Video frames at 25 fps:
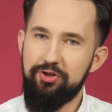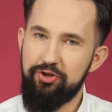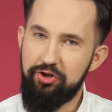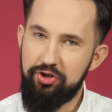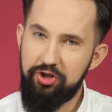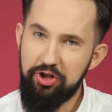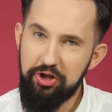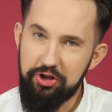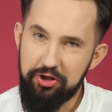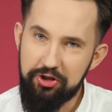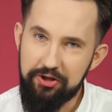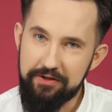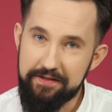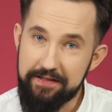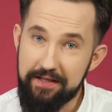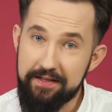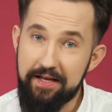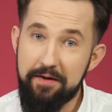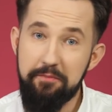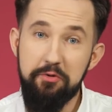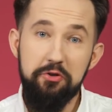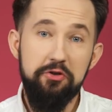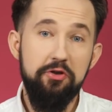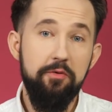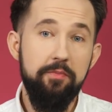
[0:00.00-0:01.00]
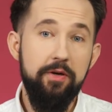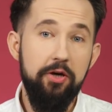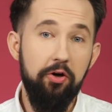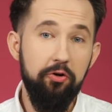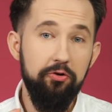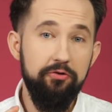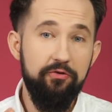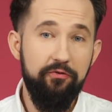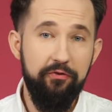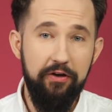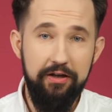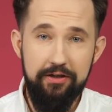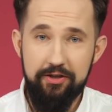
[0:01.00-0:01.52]
Dziś zadamy sobie
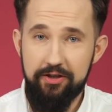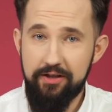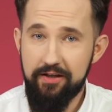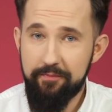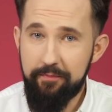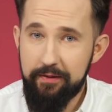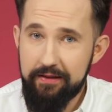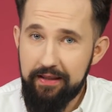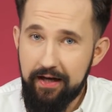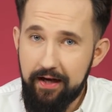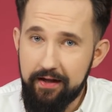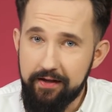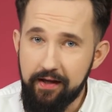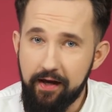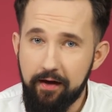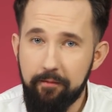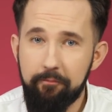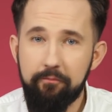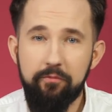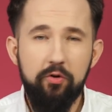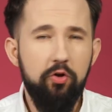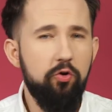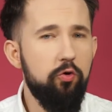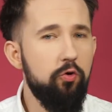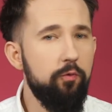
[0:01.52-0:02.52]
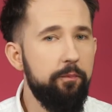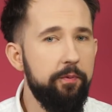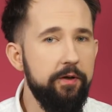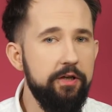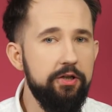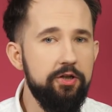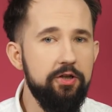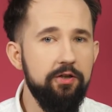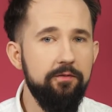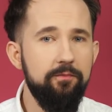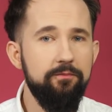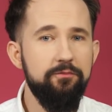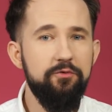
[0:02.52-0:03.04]
odwieczne pytanie:
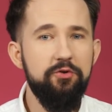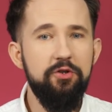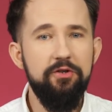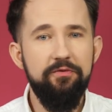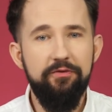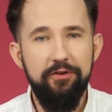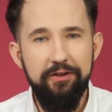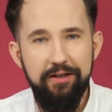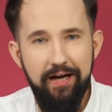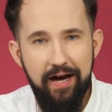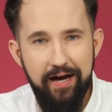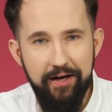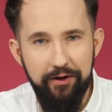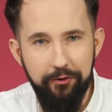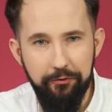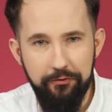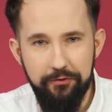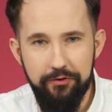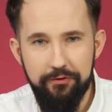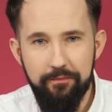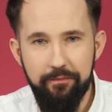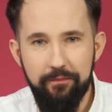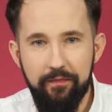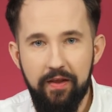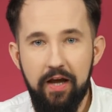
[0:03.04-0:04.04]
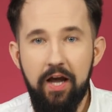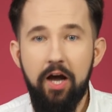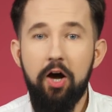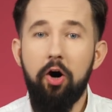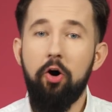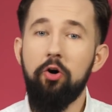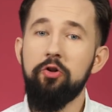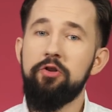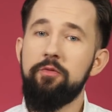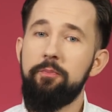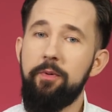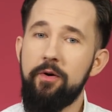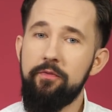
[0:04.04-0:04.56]
kupić czy wynająć?
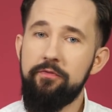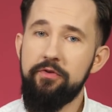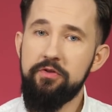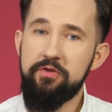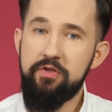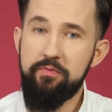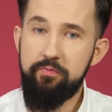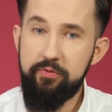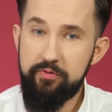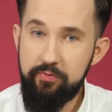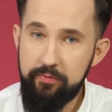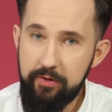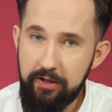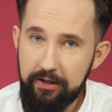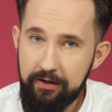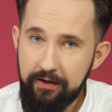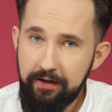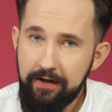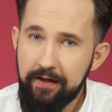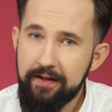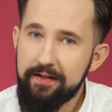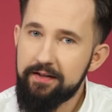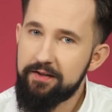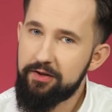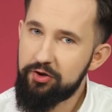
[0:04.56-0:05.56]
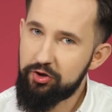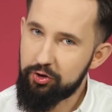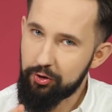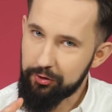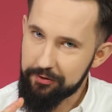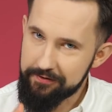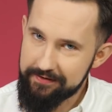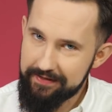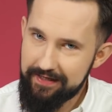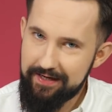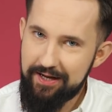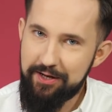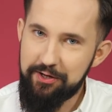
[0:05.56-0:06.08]
Odpowiedź brzmi:
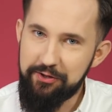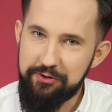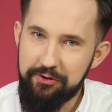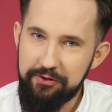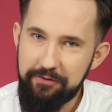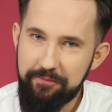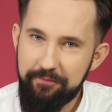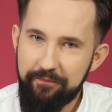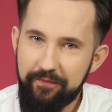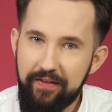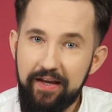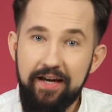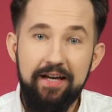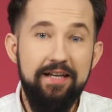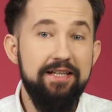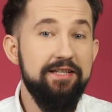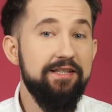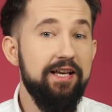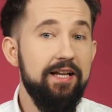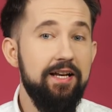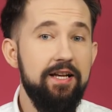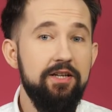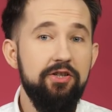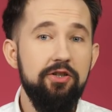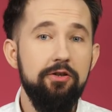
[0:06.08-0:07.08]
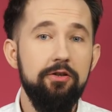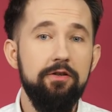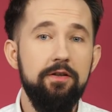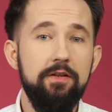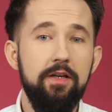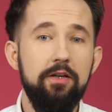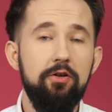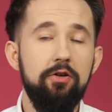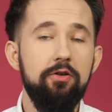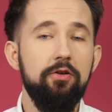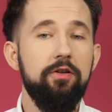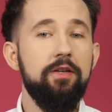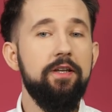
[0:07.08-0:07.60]
to zależy. Zależy od
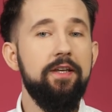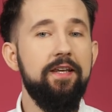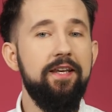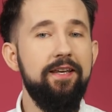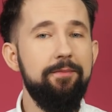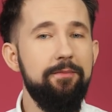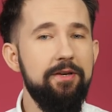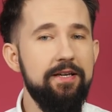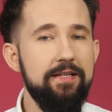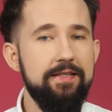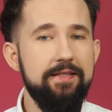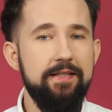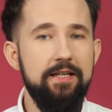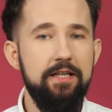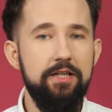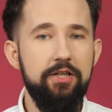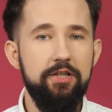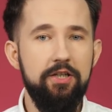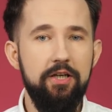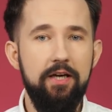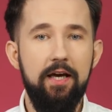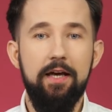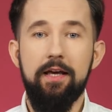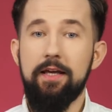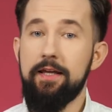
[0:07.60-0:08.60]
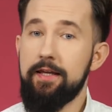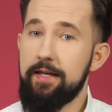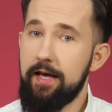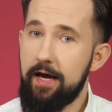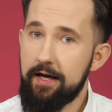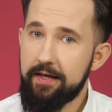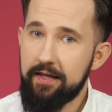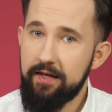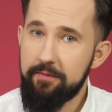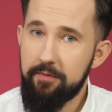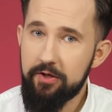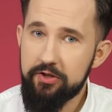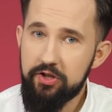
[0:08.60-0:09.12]
tego, kim jesteście,
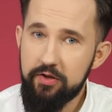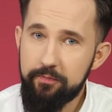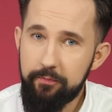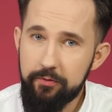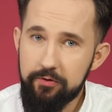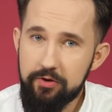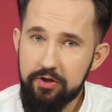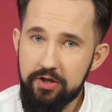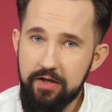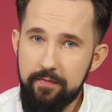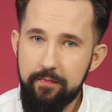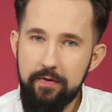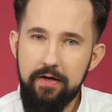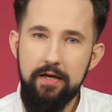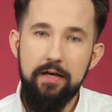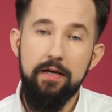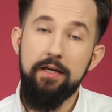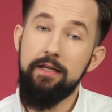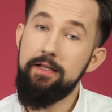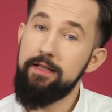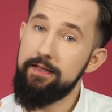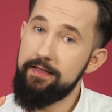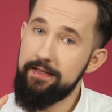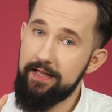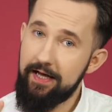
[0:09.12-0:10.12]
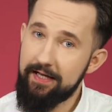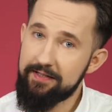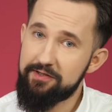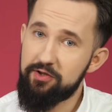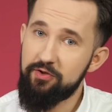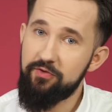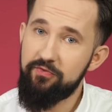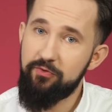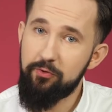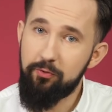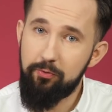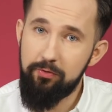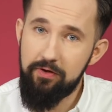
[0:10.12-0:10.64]
jakie macie potrzeby i na
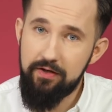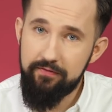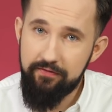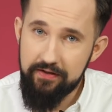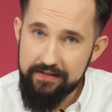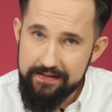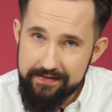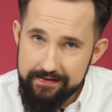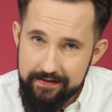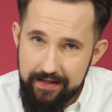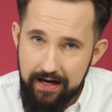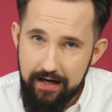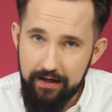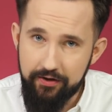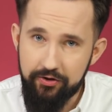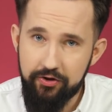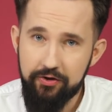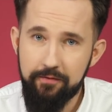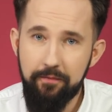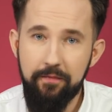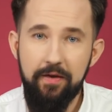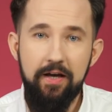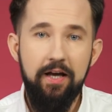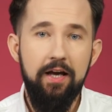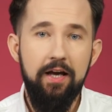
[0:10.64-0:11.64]
co w ogóle was stać.